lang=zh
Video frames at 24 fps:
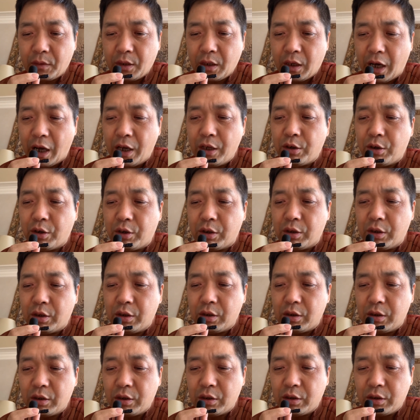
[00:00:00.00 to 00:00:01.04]
还有
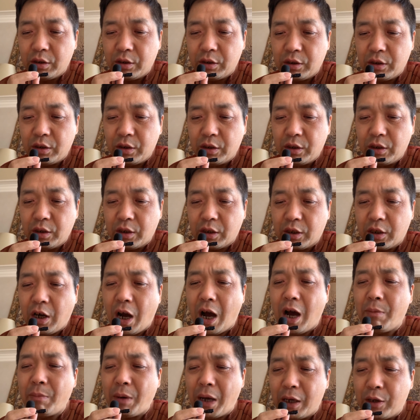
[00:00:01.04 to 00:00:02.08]

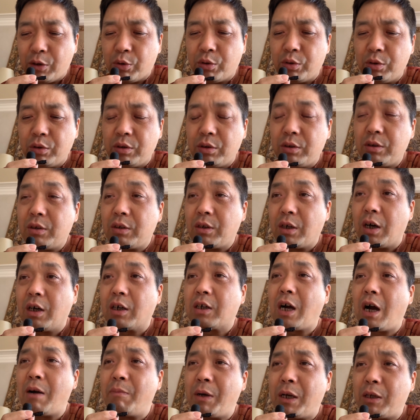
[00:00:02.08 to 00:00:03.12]
喀麦隆啊，
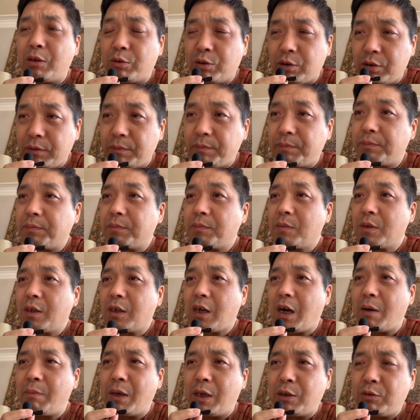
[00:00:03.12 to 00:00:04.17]
喀麦隆，
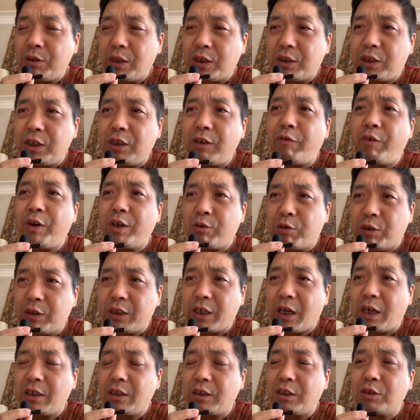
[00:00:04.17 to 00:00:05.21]
喀麦隆也西非国
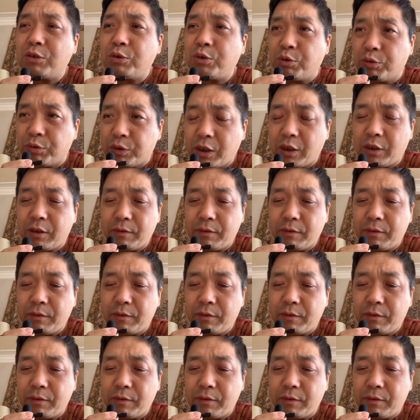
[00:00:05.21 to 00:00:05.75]
家，也挺穷的。